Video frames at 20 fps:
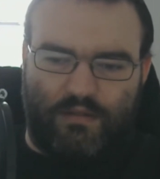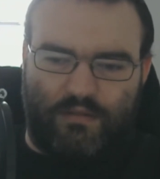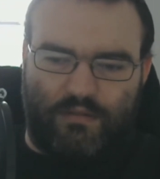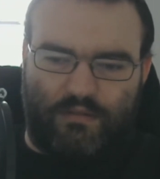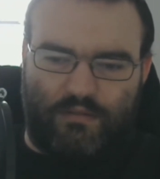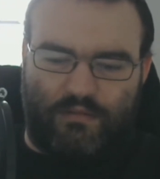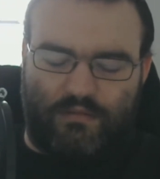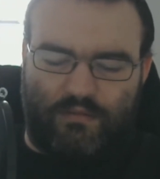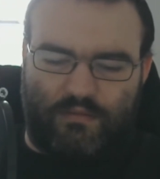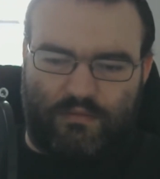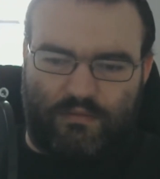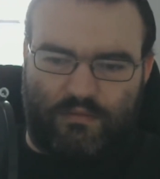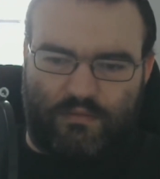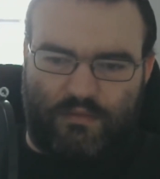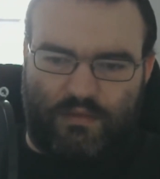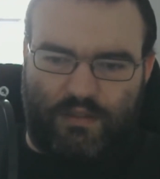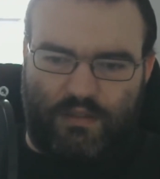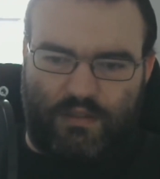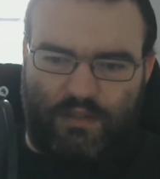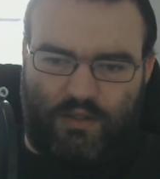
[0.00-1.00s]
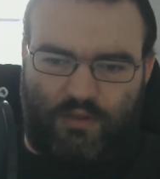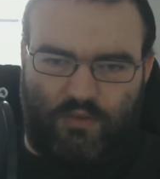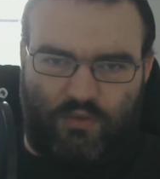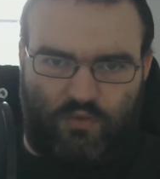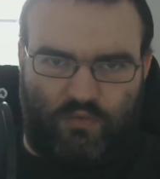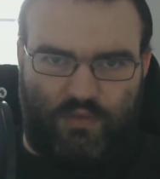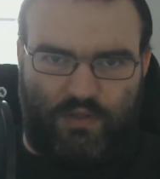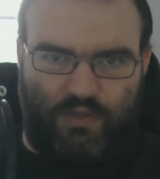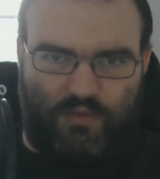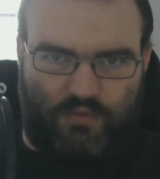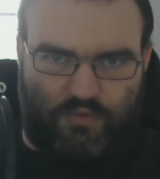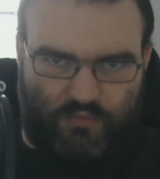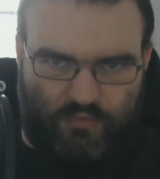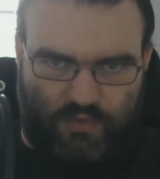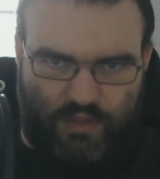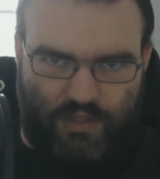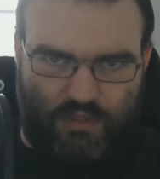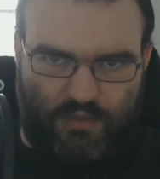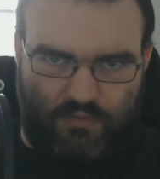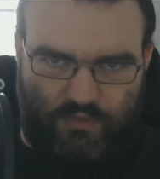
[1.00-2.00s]
Äh, genauso wie das
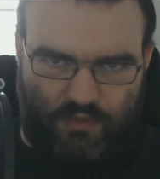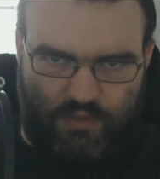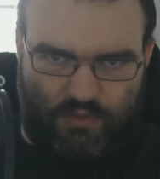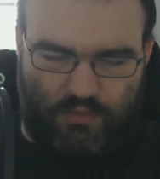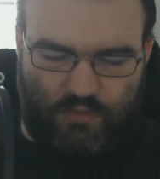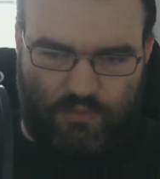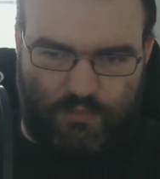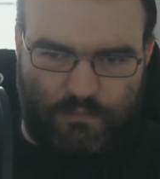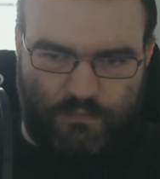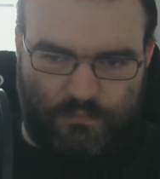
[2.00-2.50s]
zweite Video.